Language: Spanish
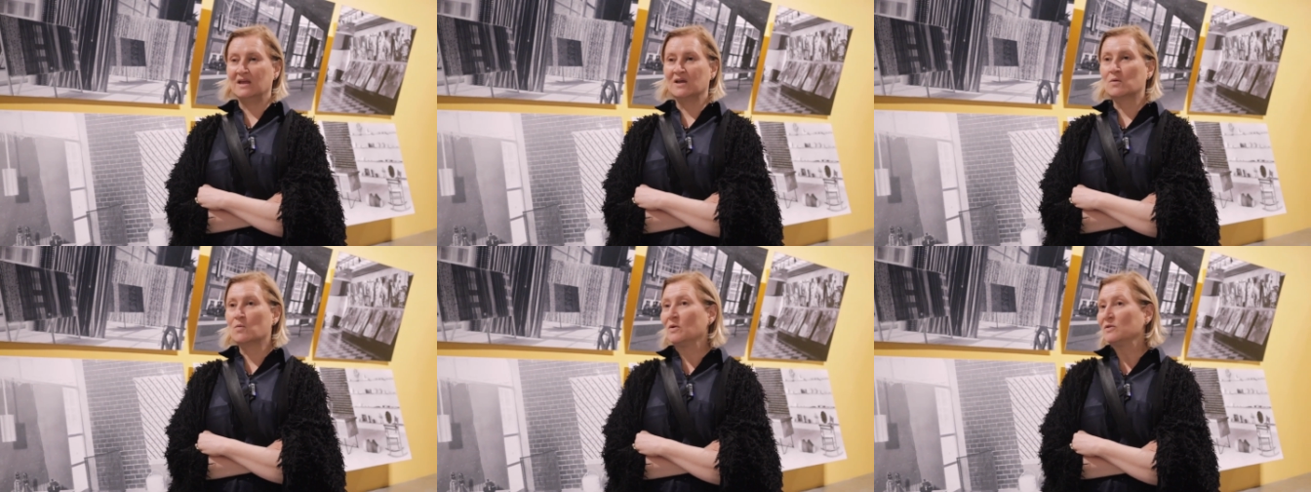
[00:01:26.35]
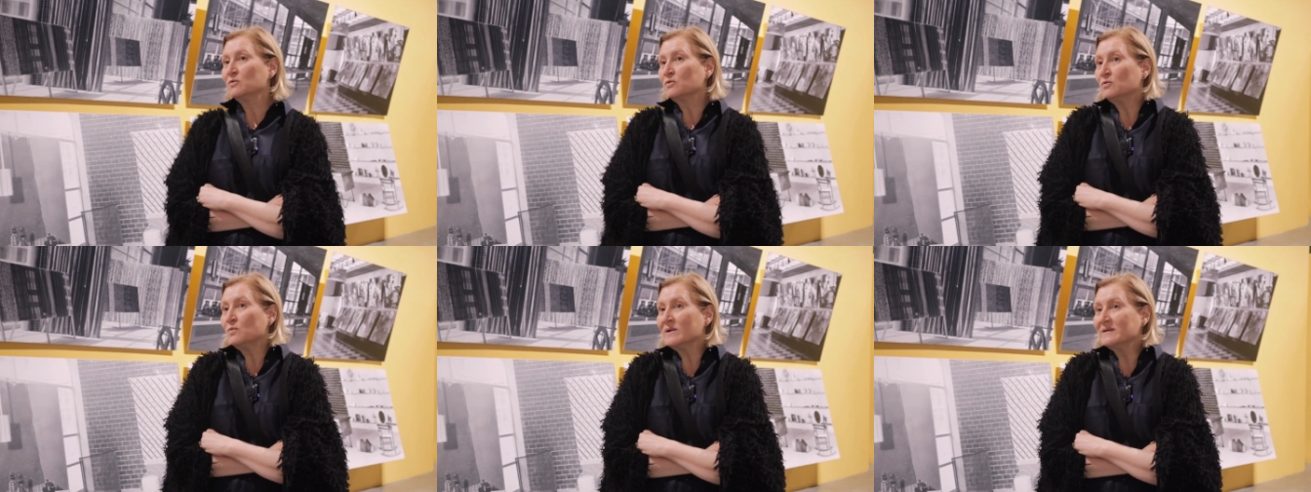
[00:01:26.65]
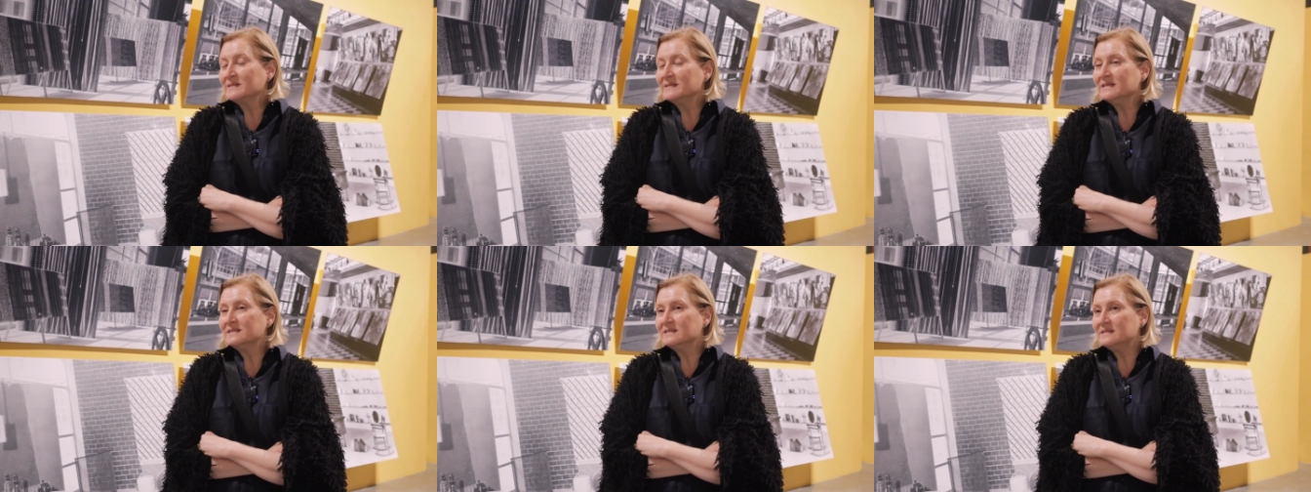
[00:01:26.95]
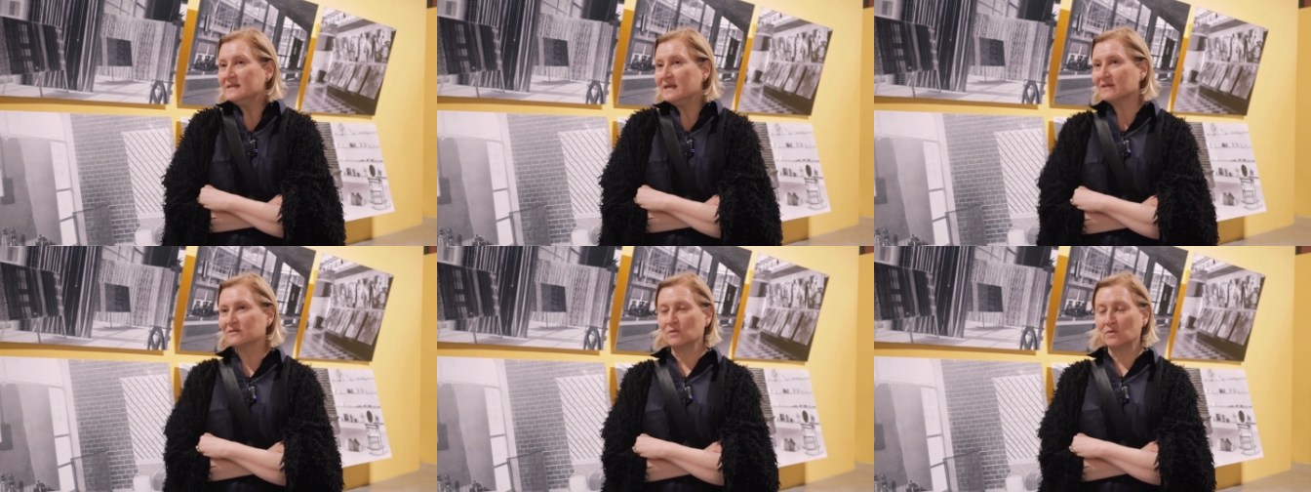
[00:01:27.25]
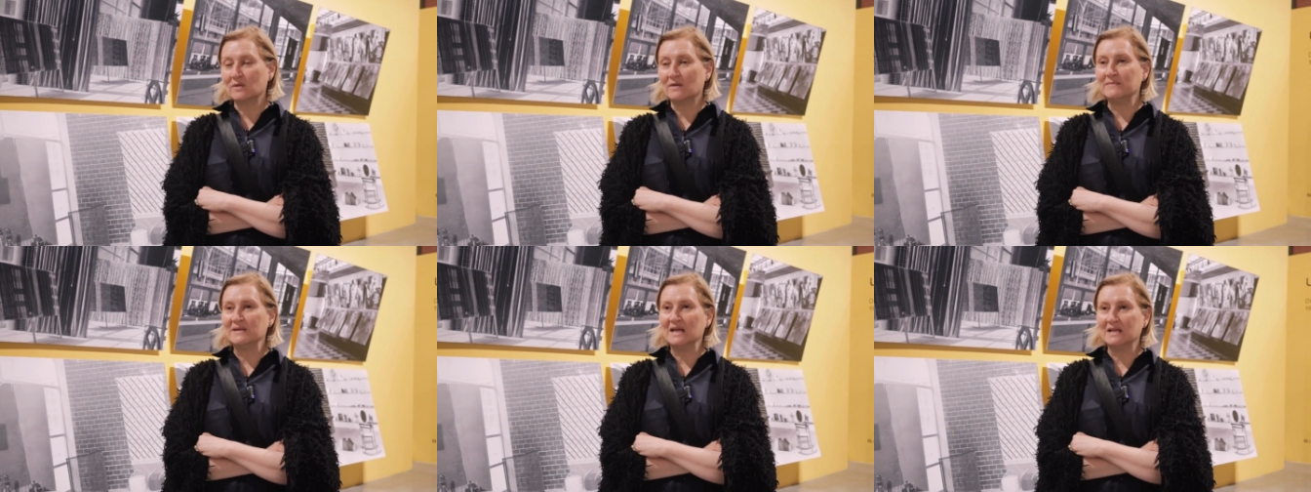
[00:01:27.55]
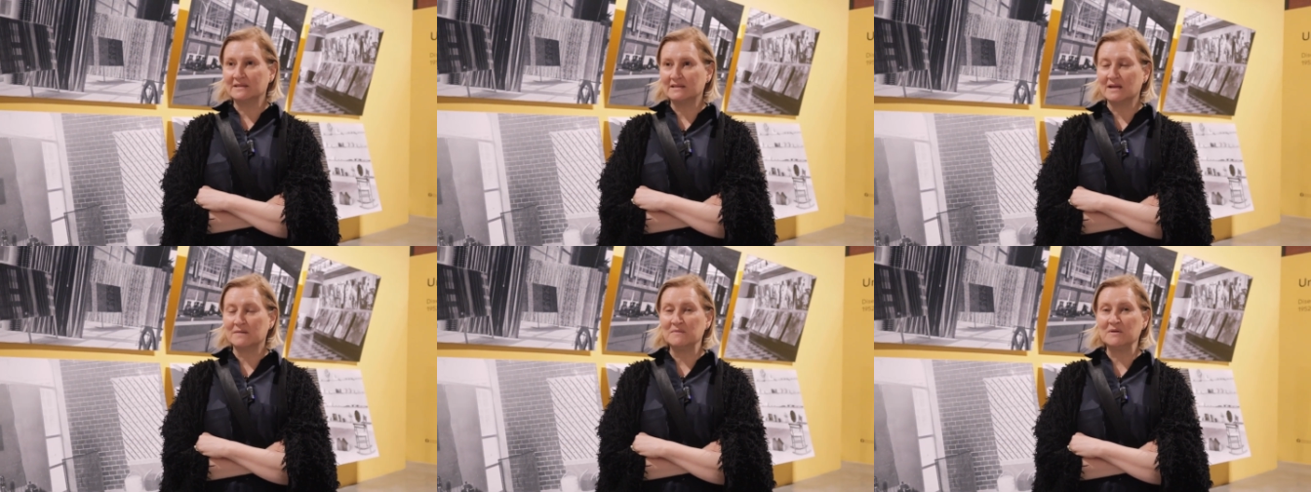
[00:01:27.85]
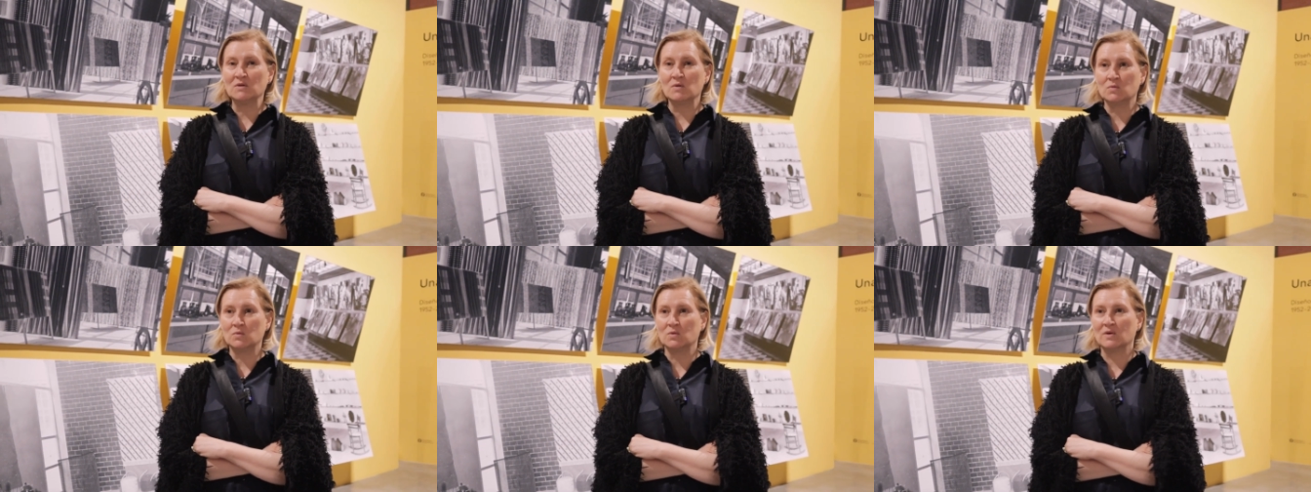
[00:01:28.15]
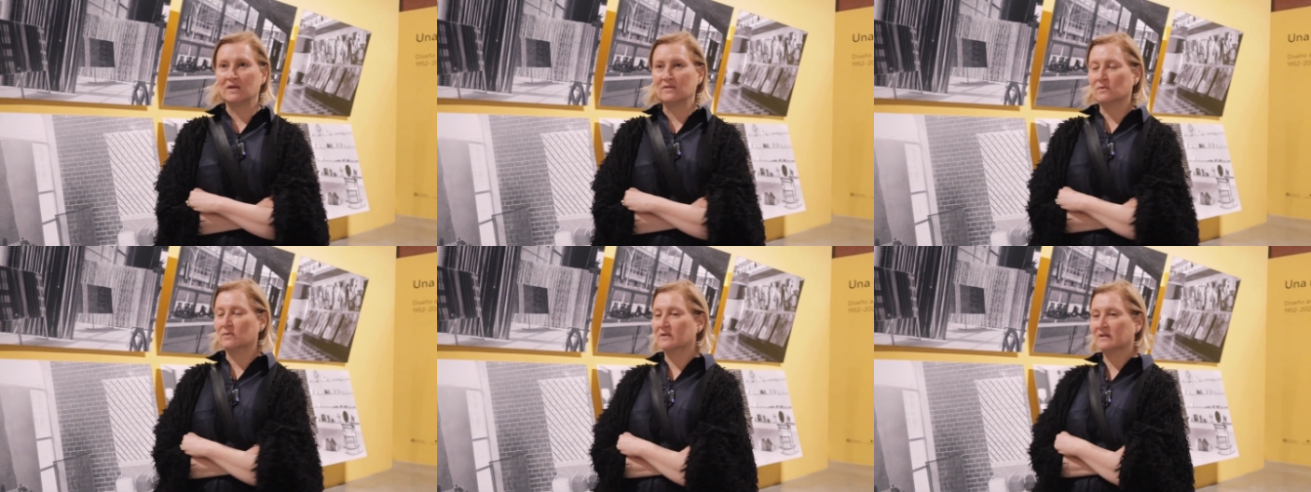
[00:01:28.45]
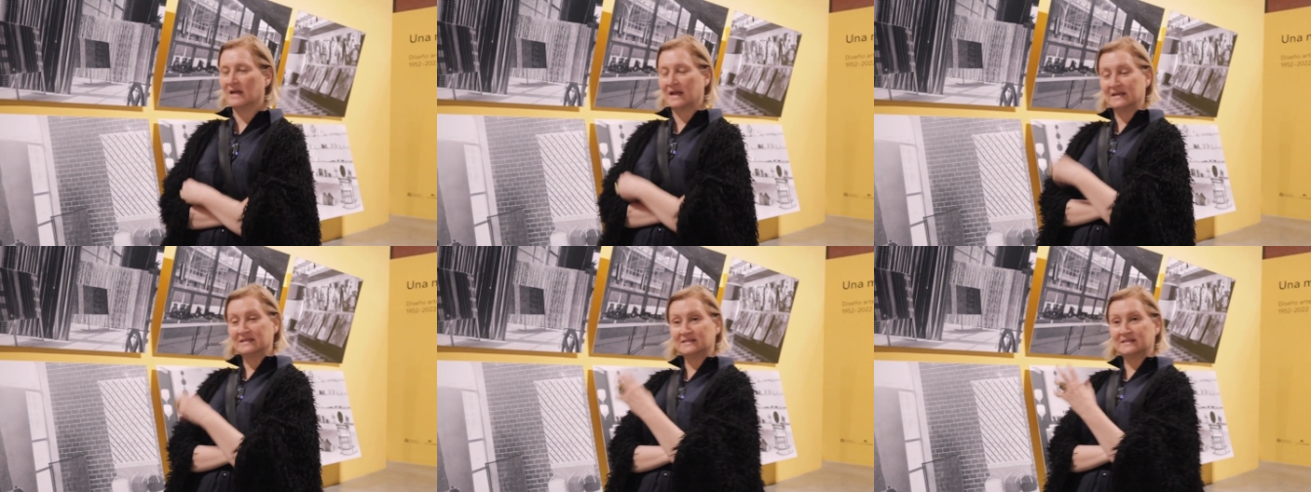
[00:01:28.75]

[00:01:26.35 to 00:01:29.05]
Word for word: Eh, cuando no existía todavía el término curador.